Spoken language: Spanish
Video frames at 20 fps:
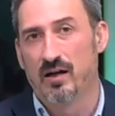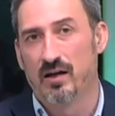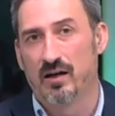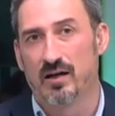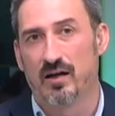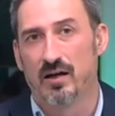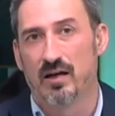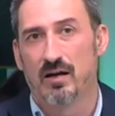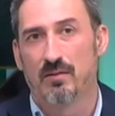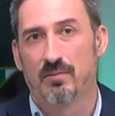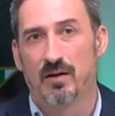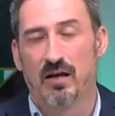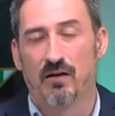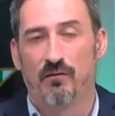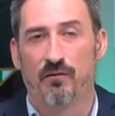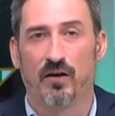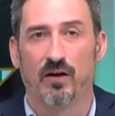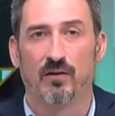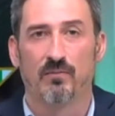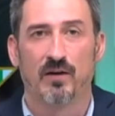que lleva la
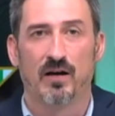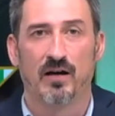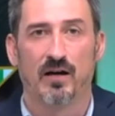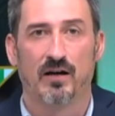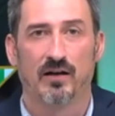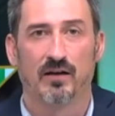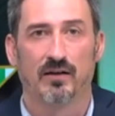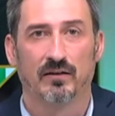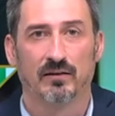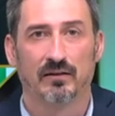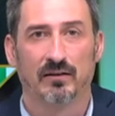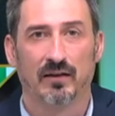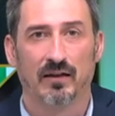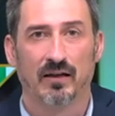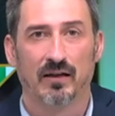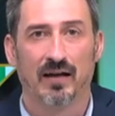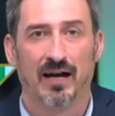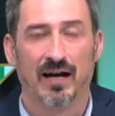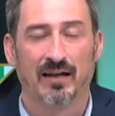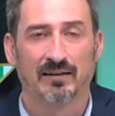firma
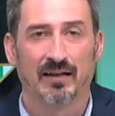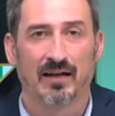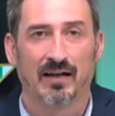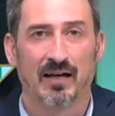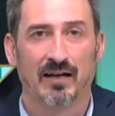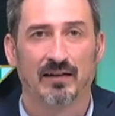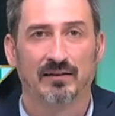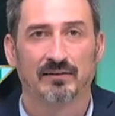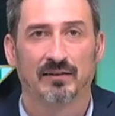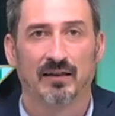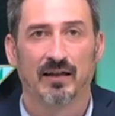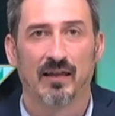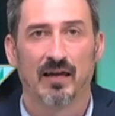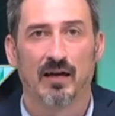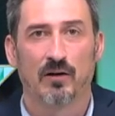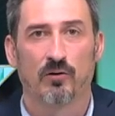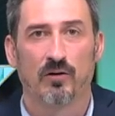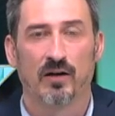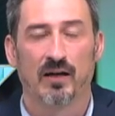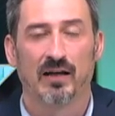del atacante de
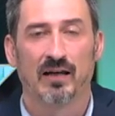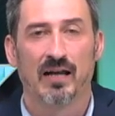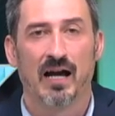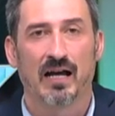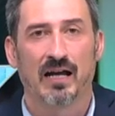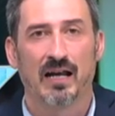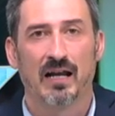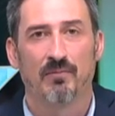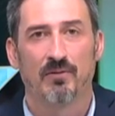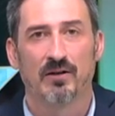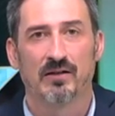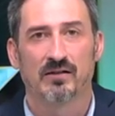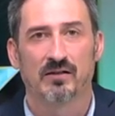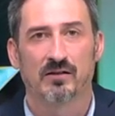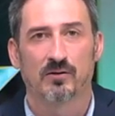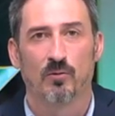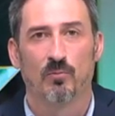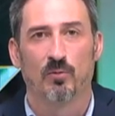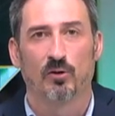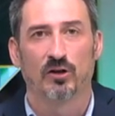Coim. Las claves
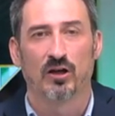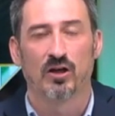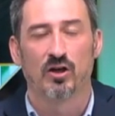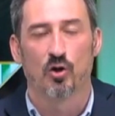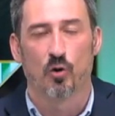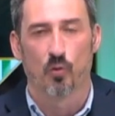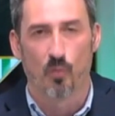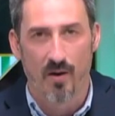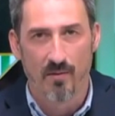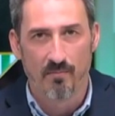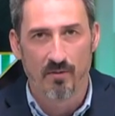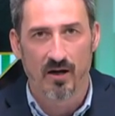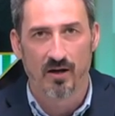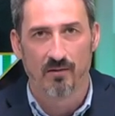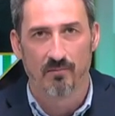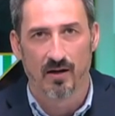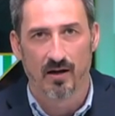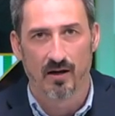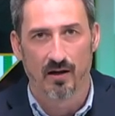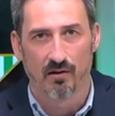con Botello, Juan
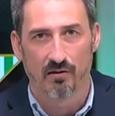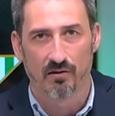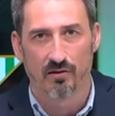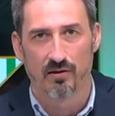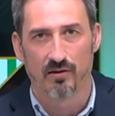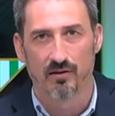Jiménez.